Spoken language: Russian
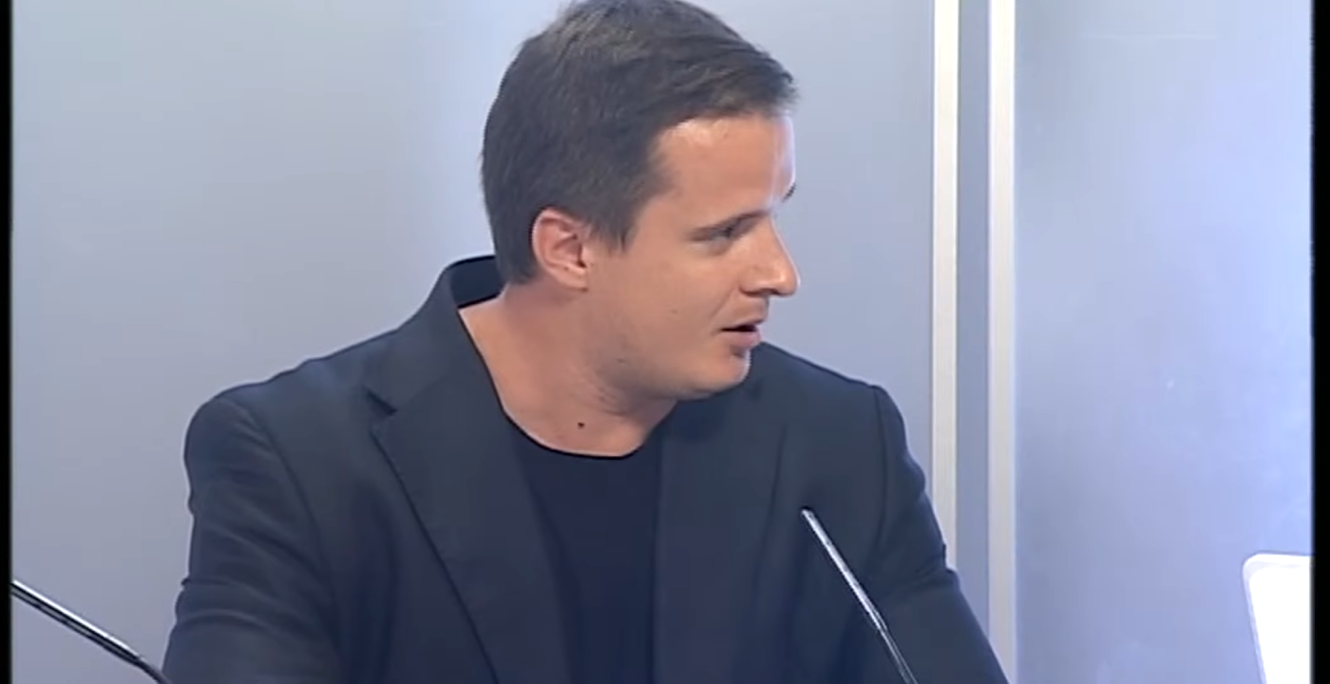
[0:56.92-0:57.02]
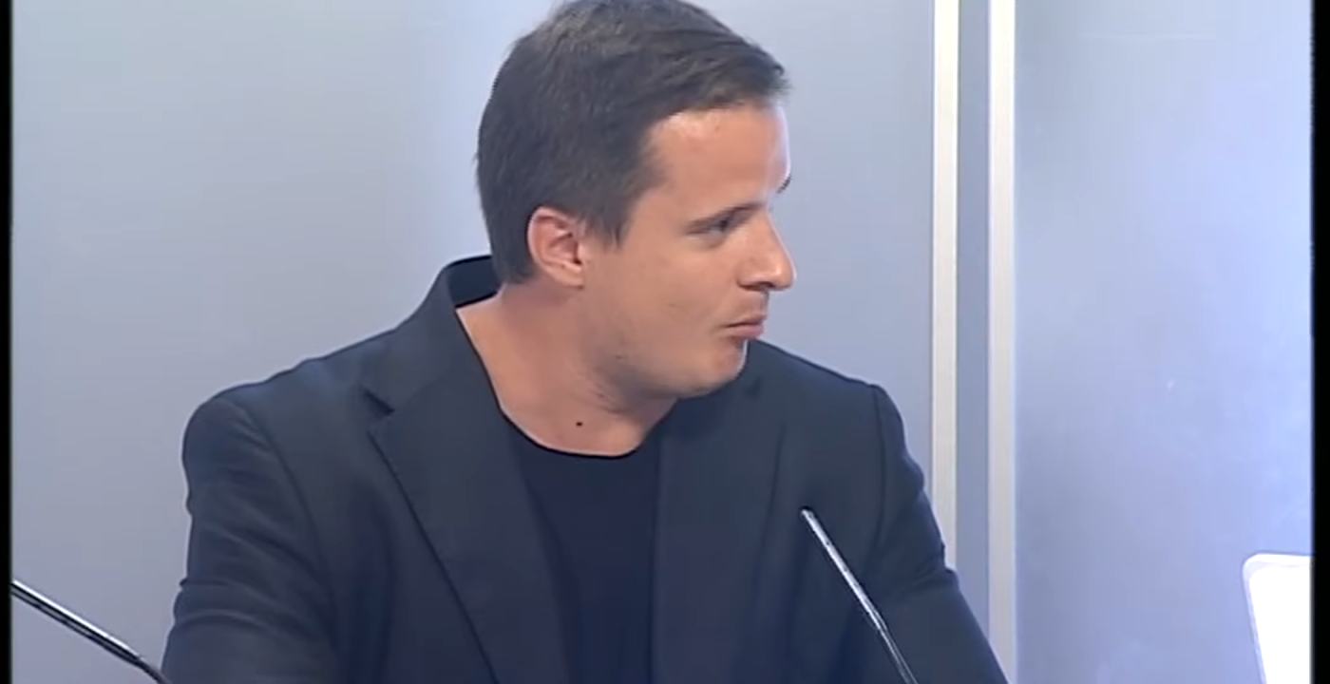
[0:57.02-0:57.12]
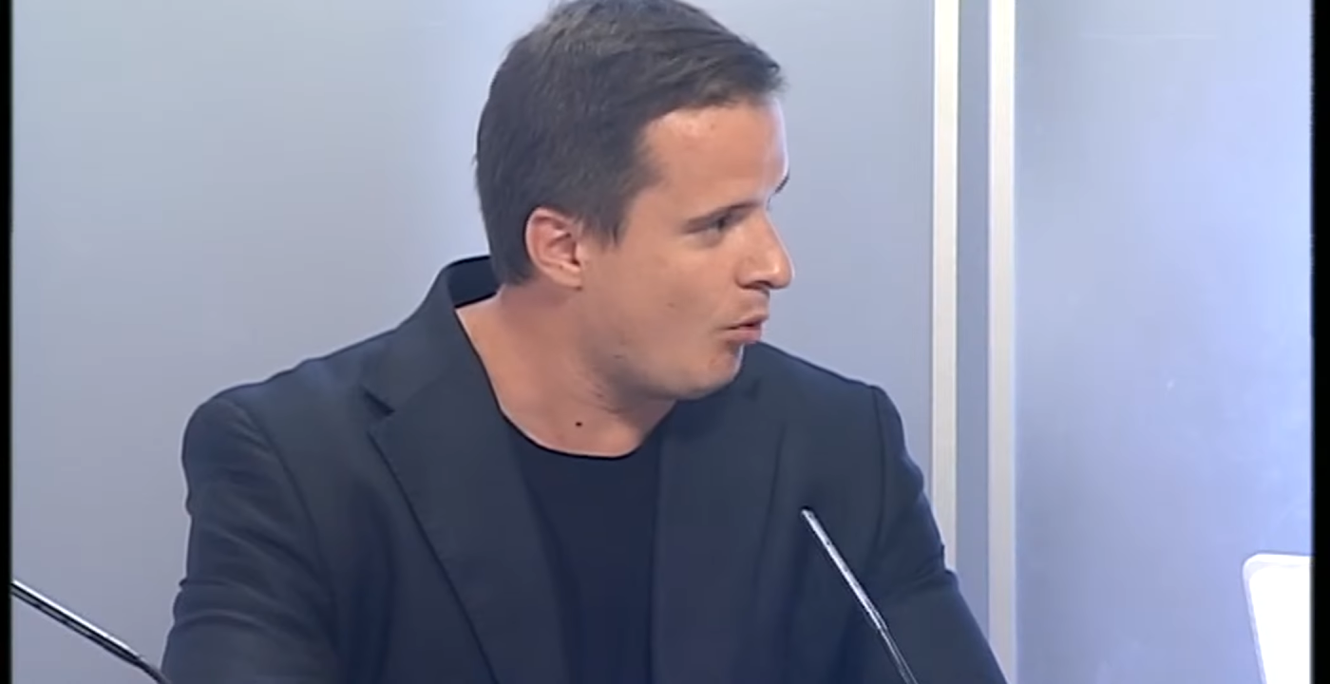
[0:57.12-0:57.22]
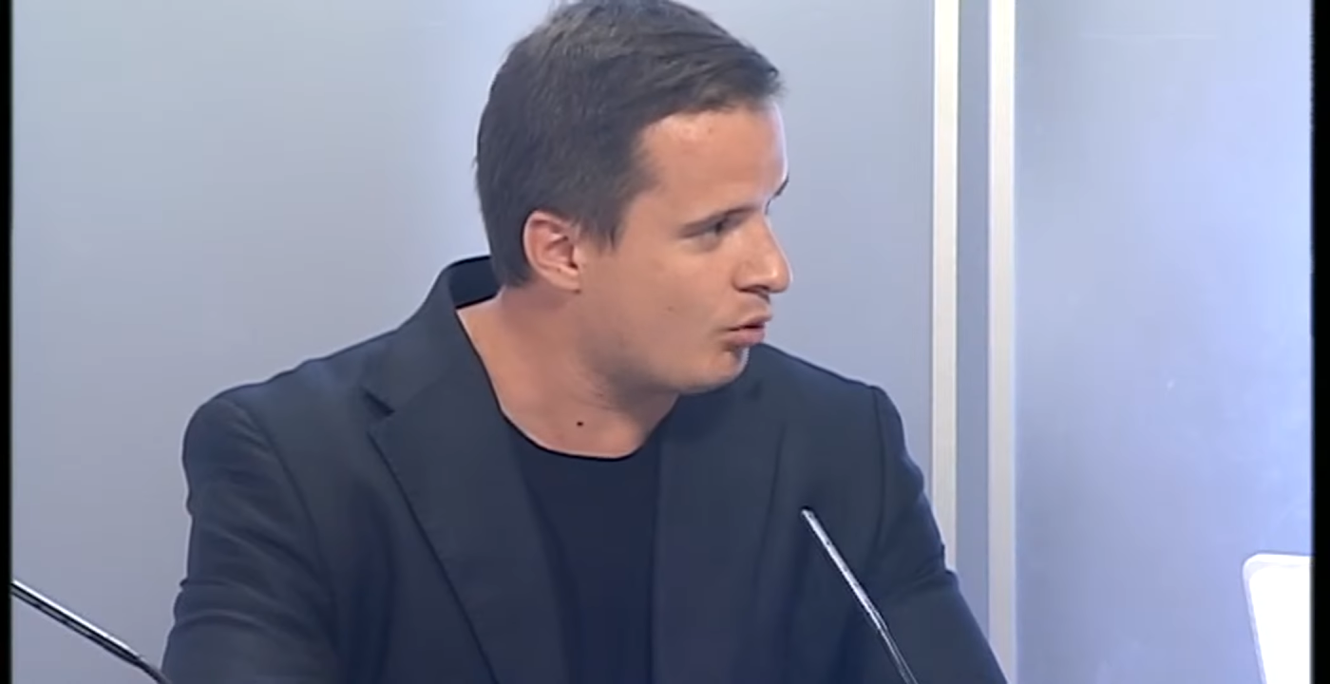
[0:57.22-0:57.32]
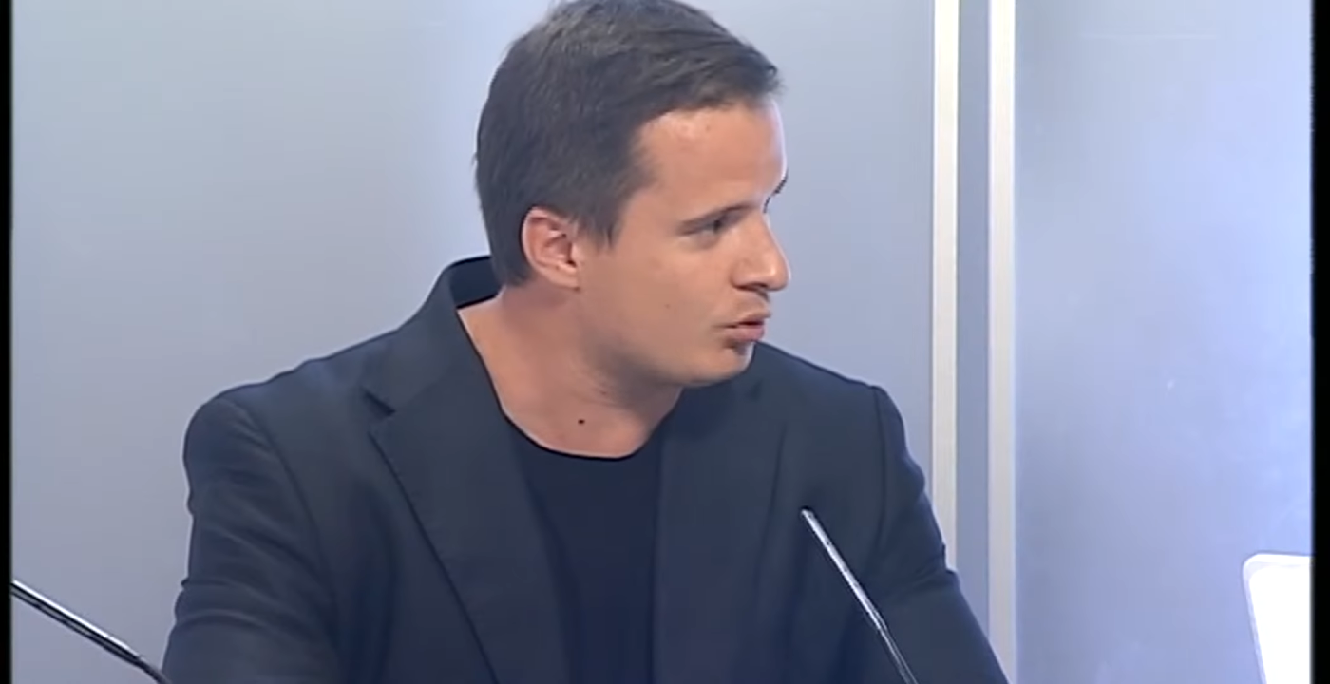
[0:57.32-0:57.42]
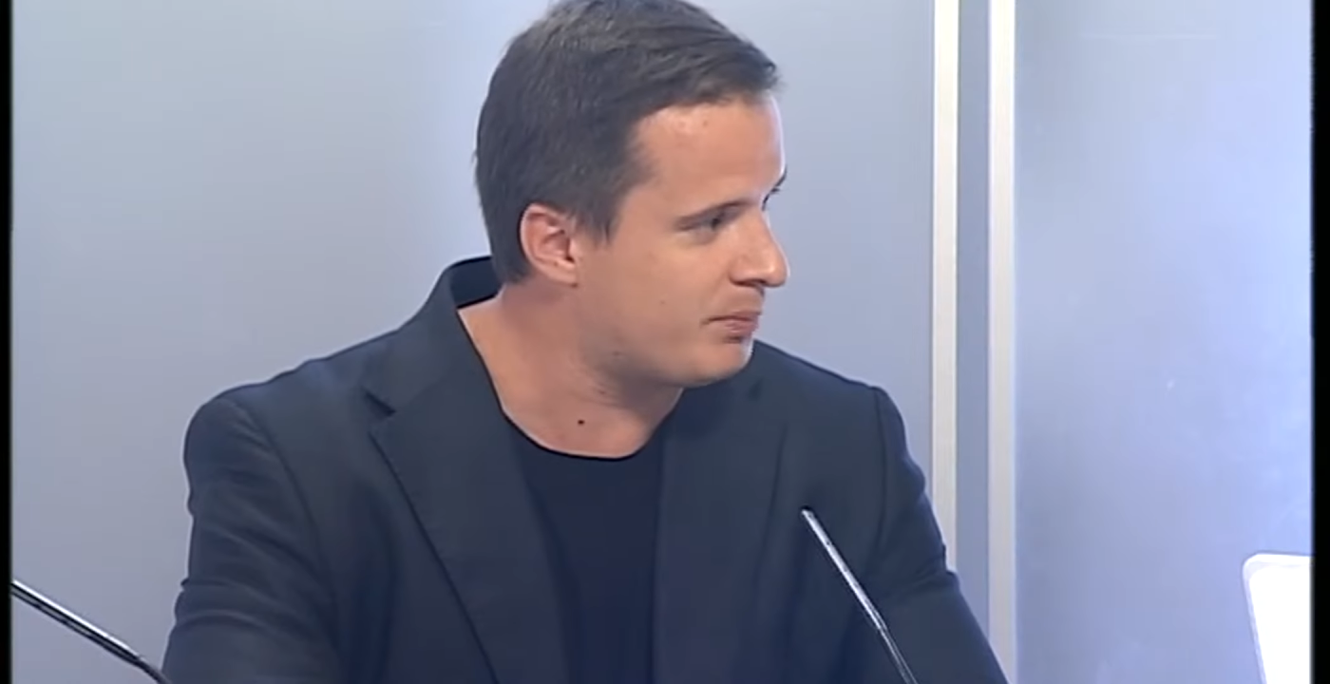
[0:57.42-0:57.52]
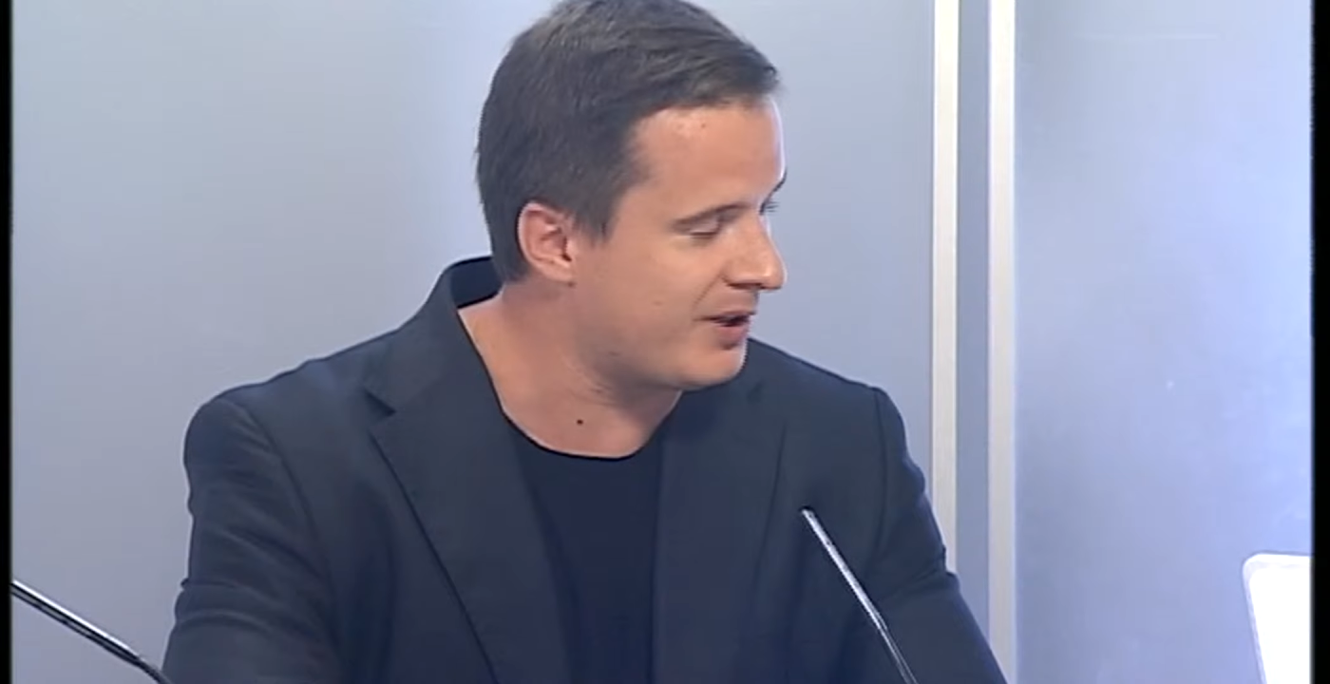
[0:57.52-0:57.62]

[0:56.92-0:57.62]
могут